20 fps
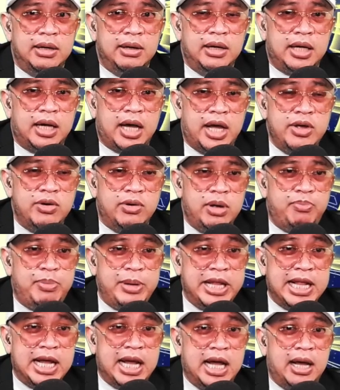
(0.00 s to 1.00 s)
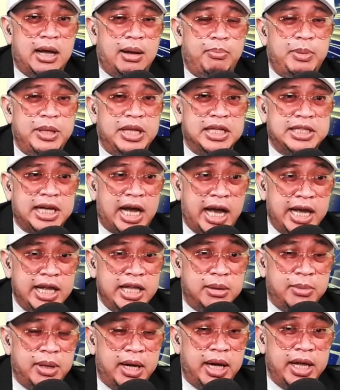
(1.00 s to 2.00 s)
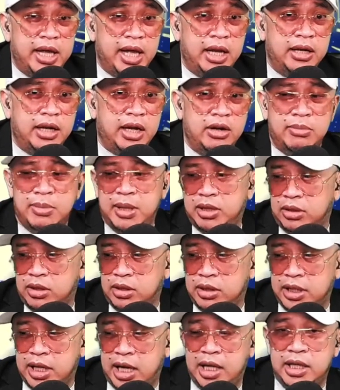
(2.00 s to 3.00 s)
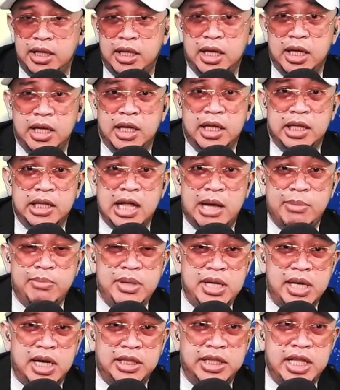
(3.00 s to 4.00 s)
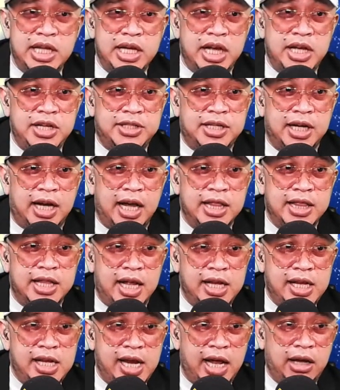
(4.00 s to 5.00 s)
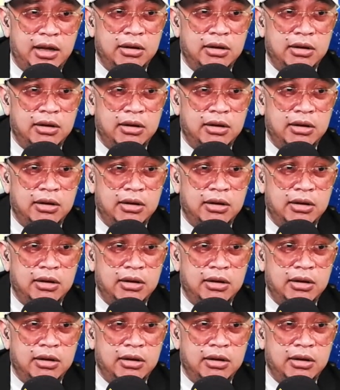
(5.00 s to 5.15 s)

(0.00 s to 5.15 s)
kayo ay pina, pinasakay niya mga yan? Ano ba to? Na, nabihag din kayo sa ganda nila?